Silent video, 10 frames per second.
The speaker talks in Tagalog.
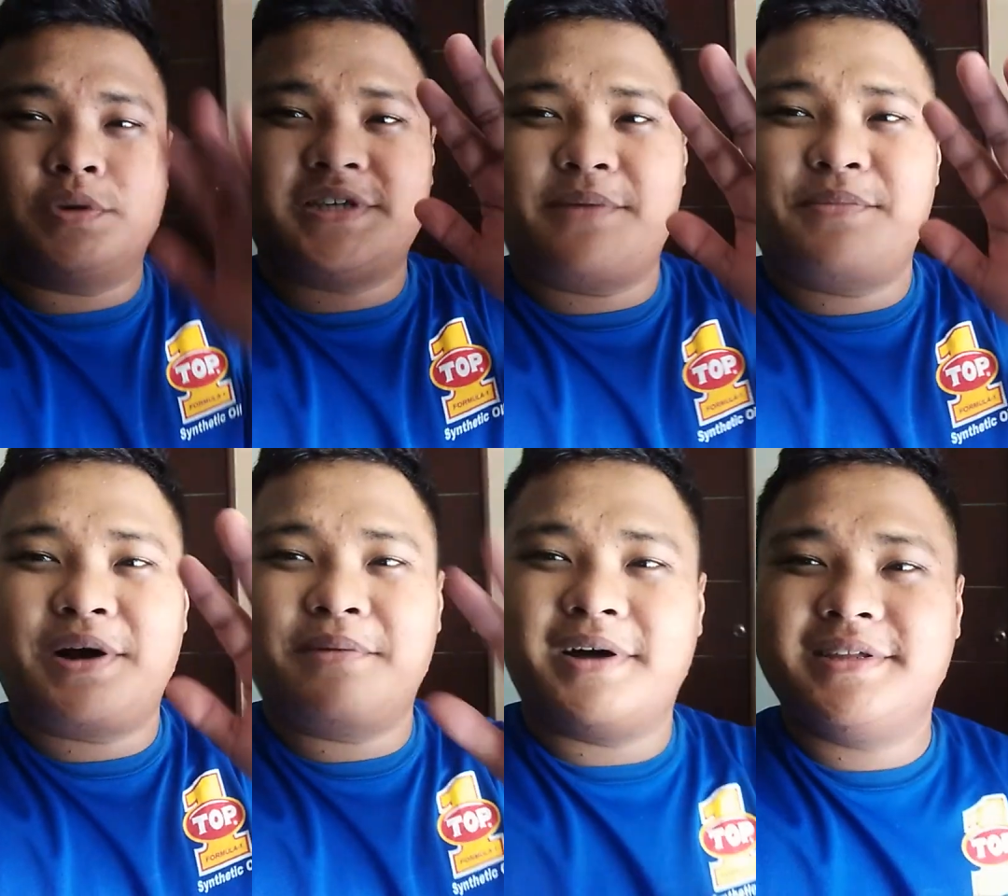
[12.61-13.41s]
What's up
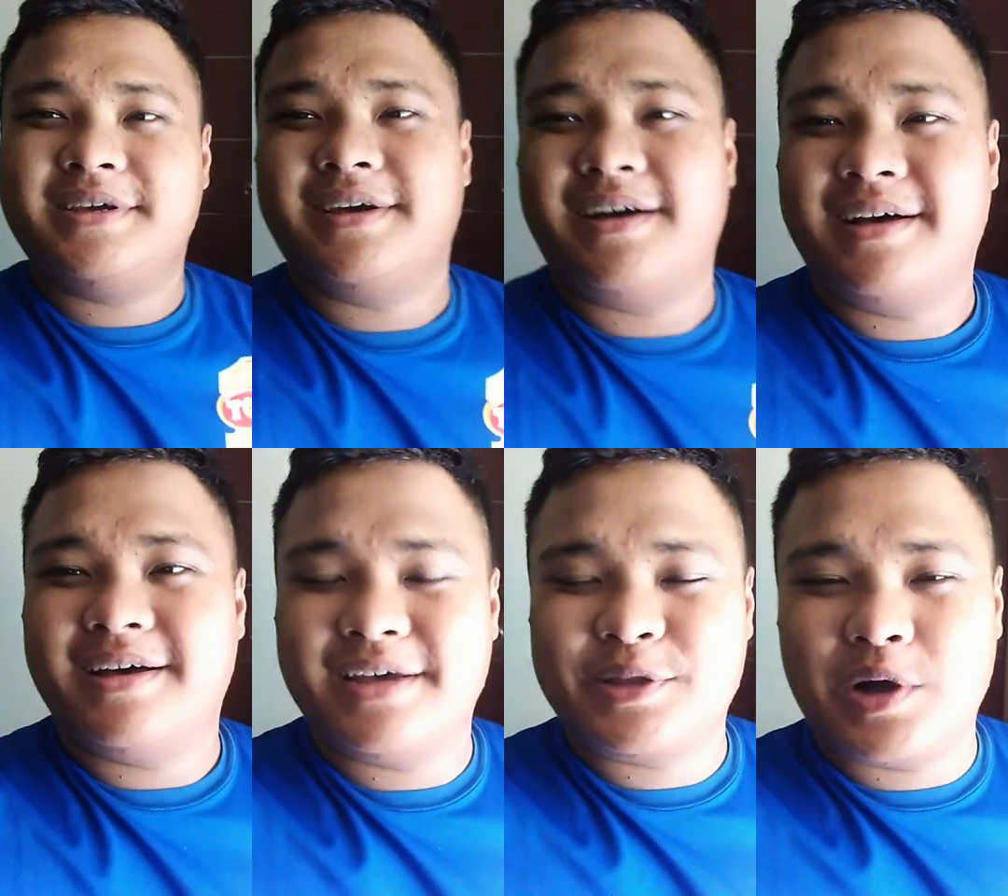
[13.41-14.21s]
mga buddy?
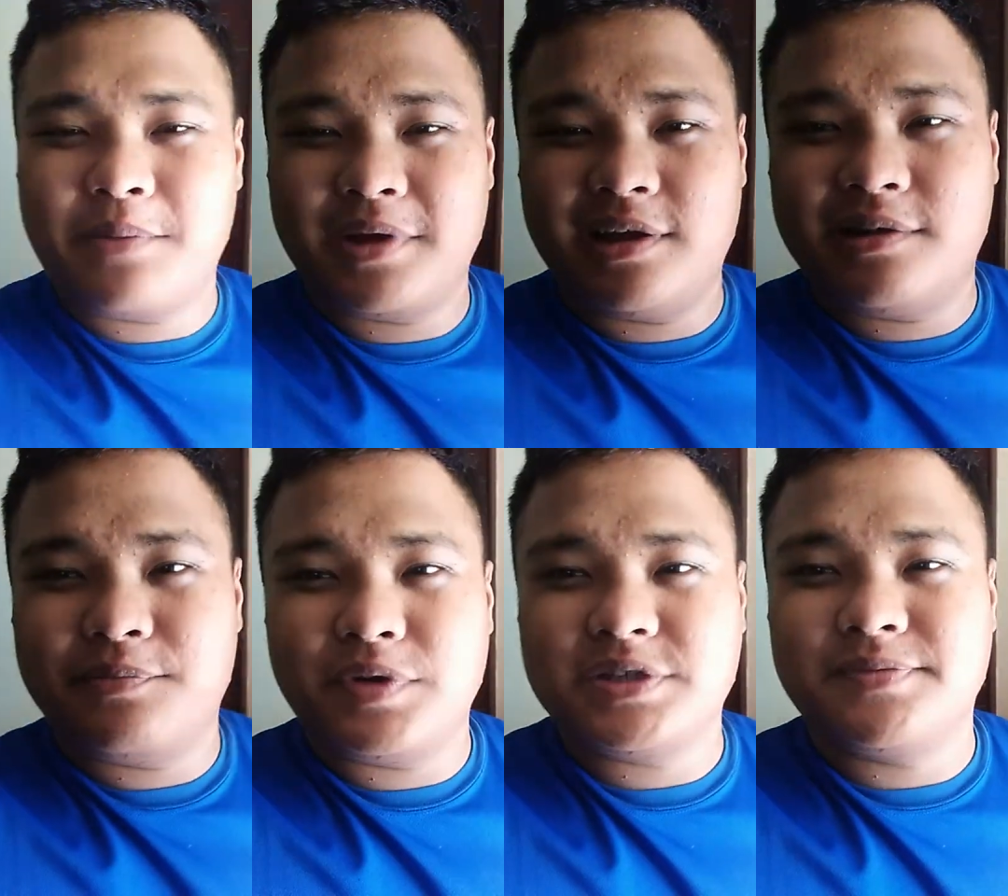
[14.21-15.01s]
Uh, ito nga pala ang
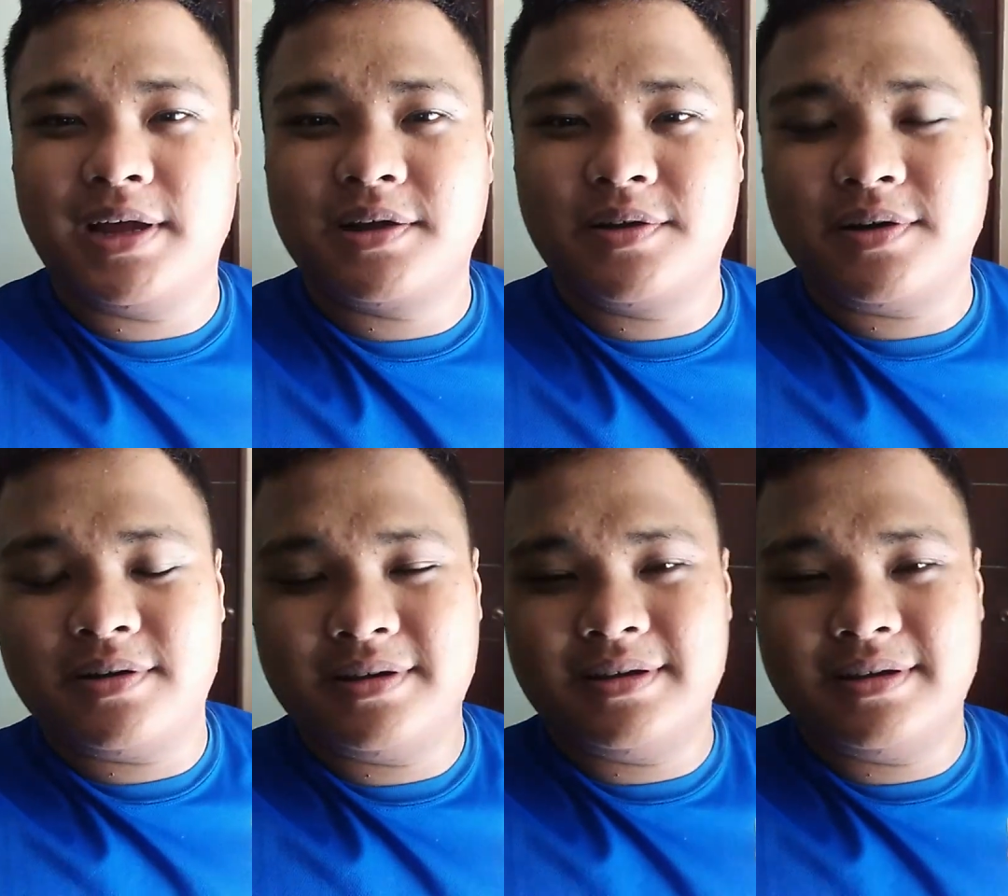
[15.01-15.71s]
first vlog ko.